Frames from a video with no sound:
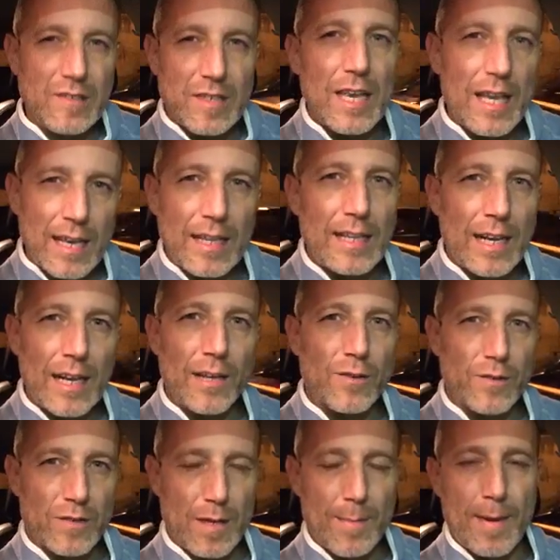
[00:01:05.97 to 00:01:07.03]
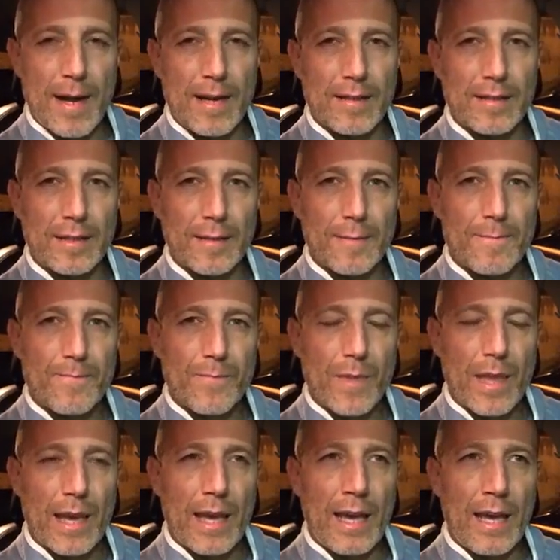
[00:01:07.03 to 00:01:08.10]
schieri dalla nostra parte.
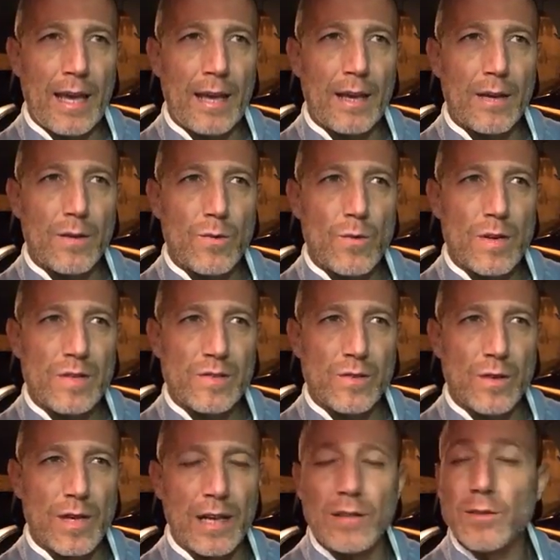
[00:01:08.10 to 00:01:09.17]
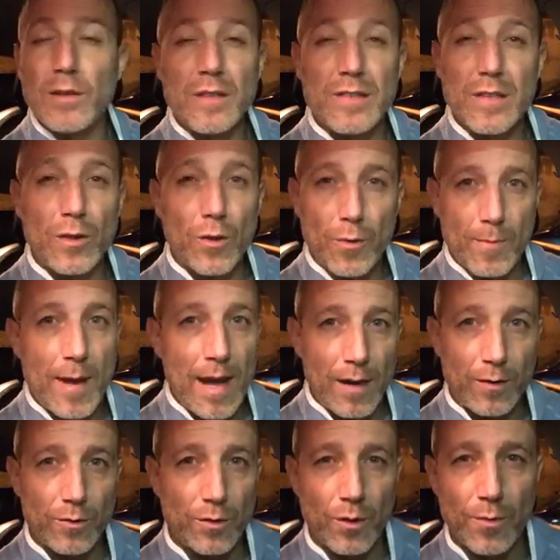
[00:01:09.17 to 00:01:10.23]
E questo credo che sia
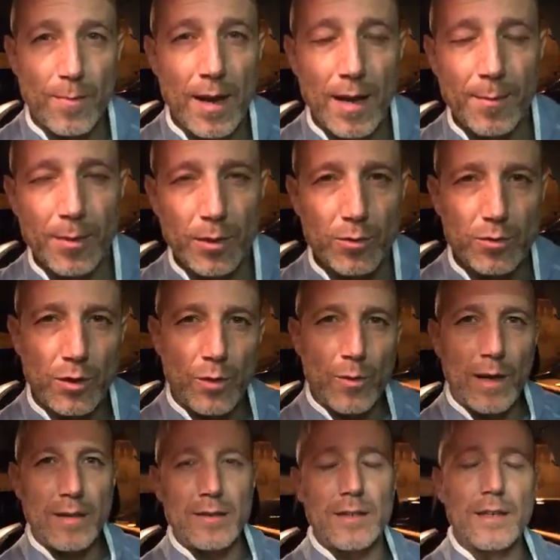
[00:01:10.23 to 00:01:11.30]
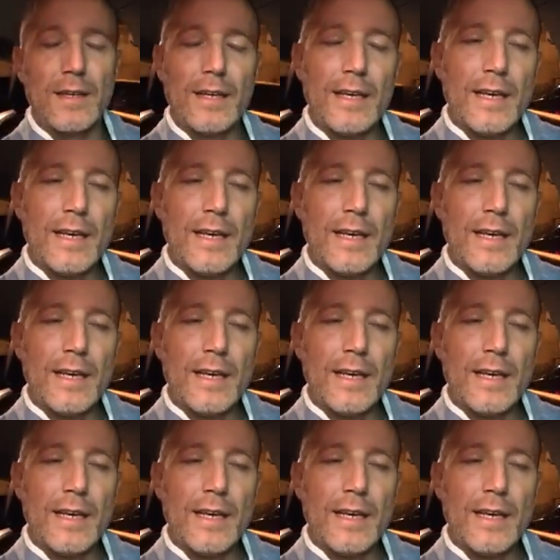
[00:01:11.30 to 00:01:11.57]
normale, normale per tutti quanti.